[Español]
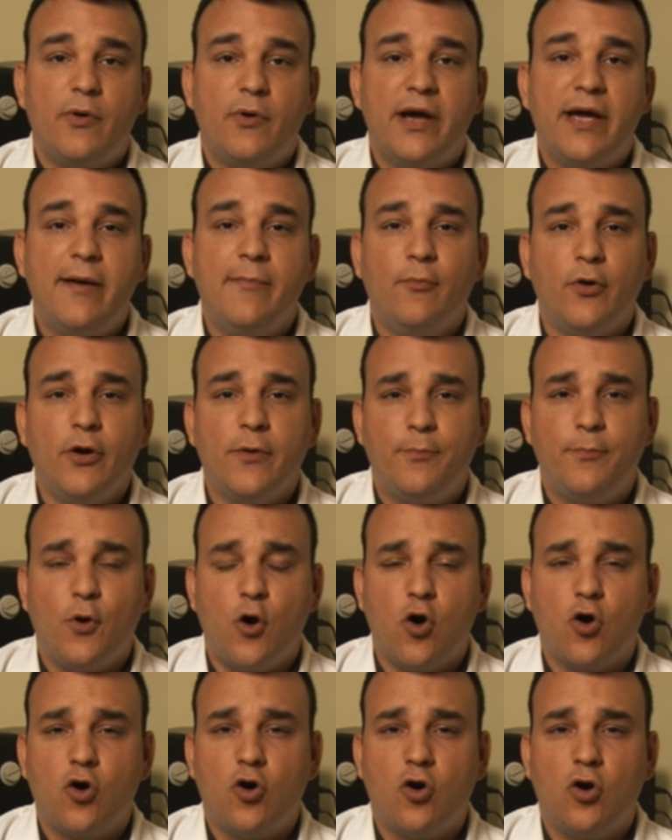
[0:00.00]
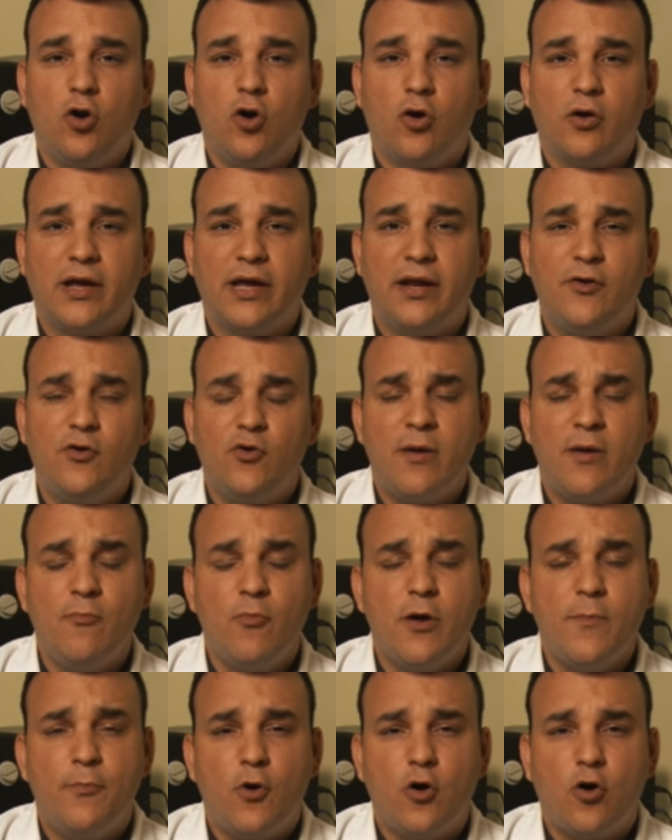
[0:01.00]
pues es muy poco lo que, no es
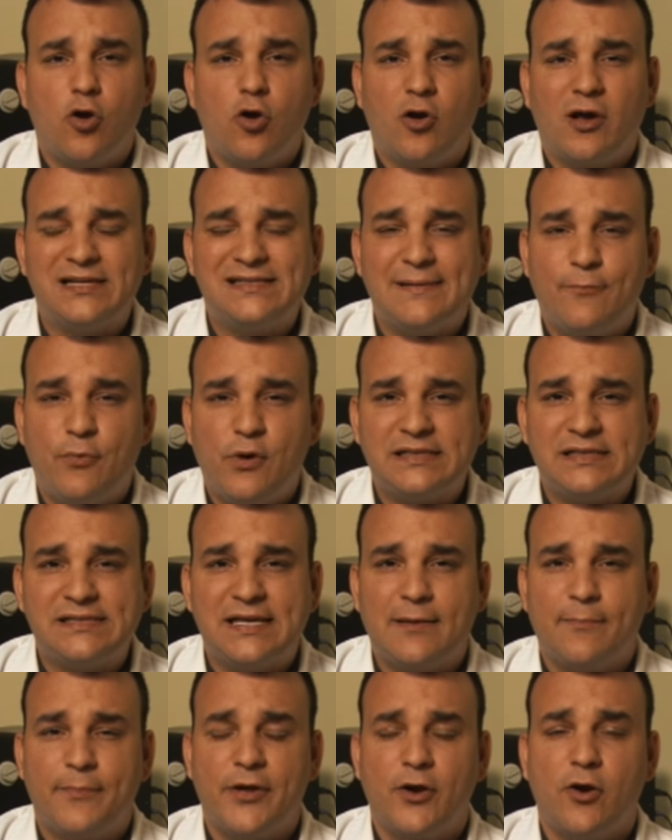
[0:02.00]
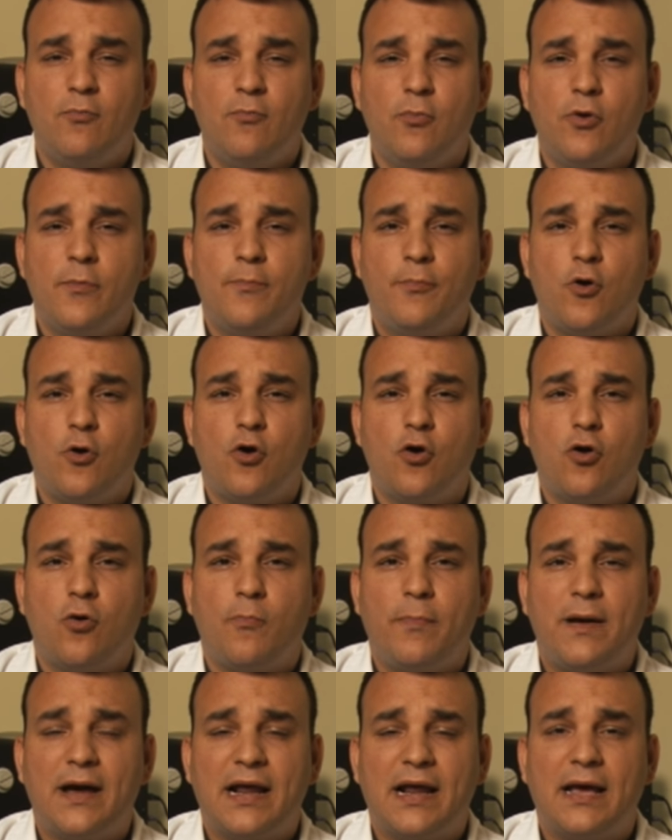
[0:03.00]
muy poco lo que se puede hacer, pero es muy
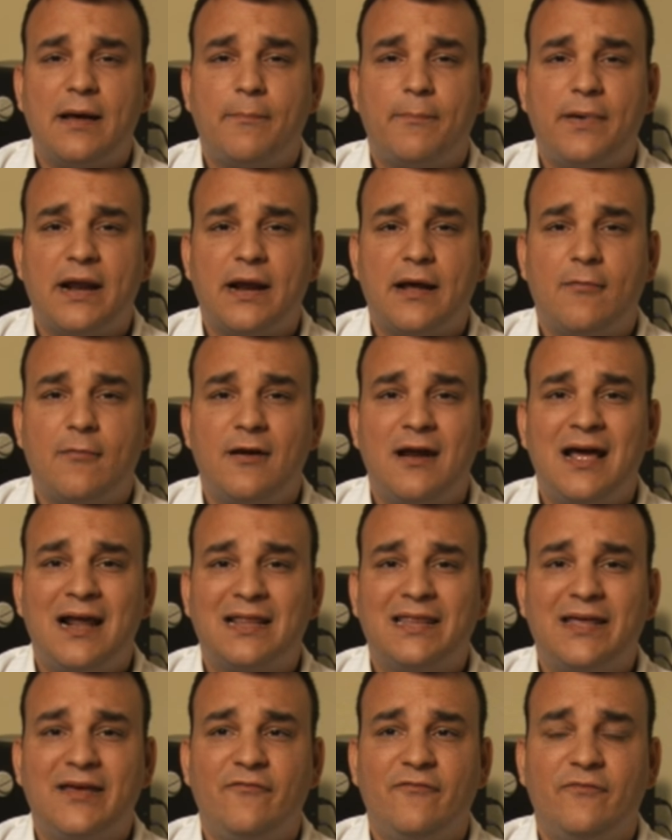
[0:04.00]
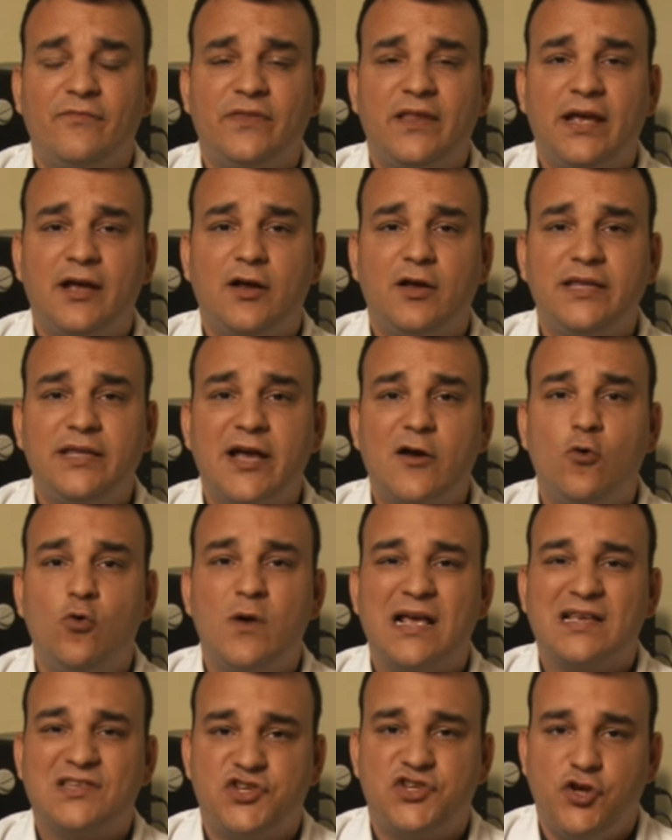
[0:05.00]
poco para, para hablar de, de
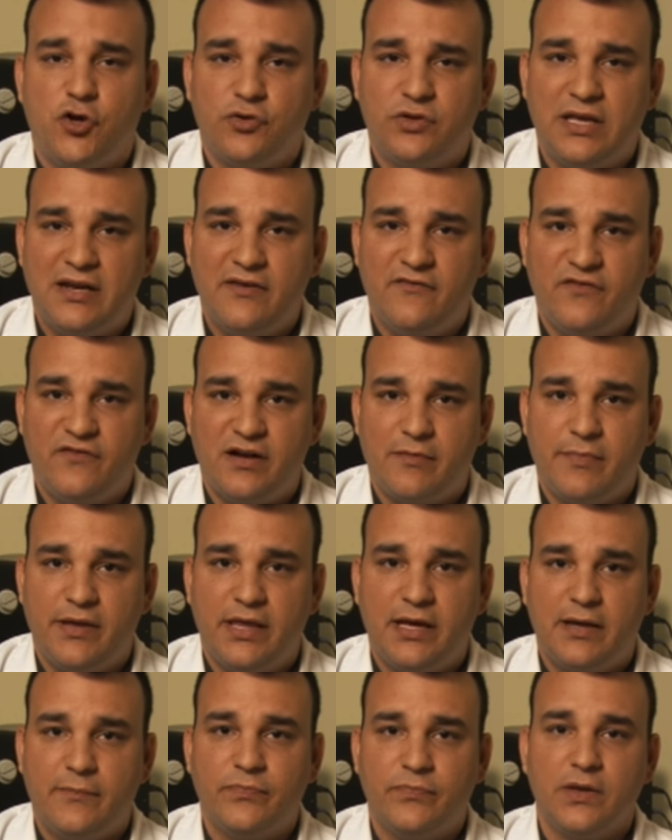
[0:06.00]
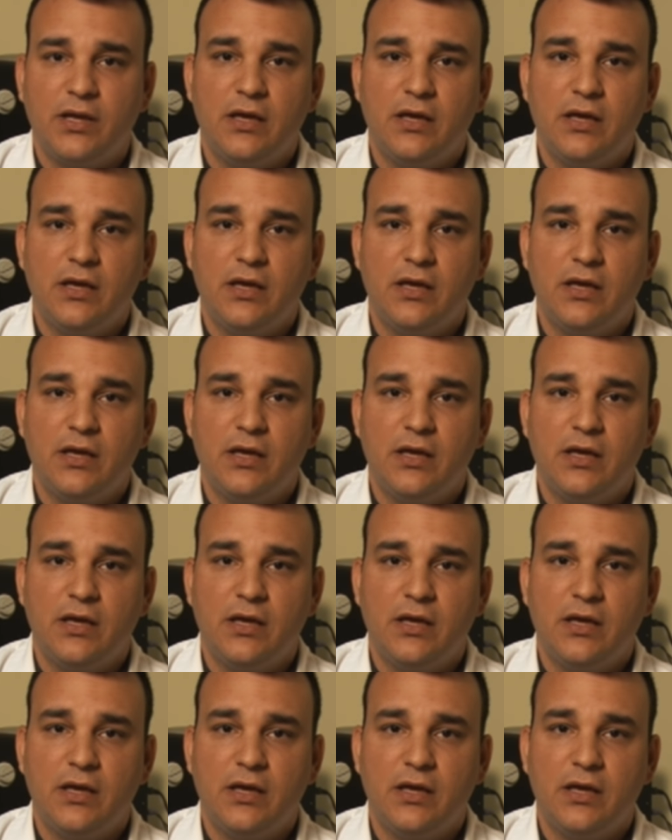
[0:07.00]
curación de la enfermedad.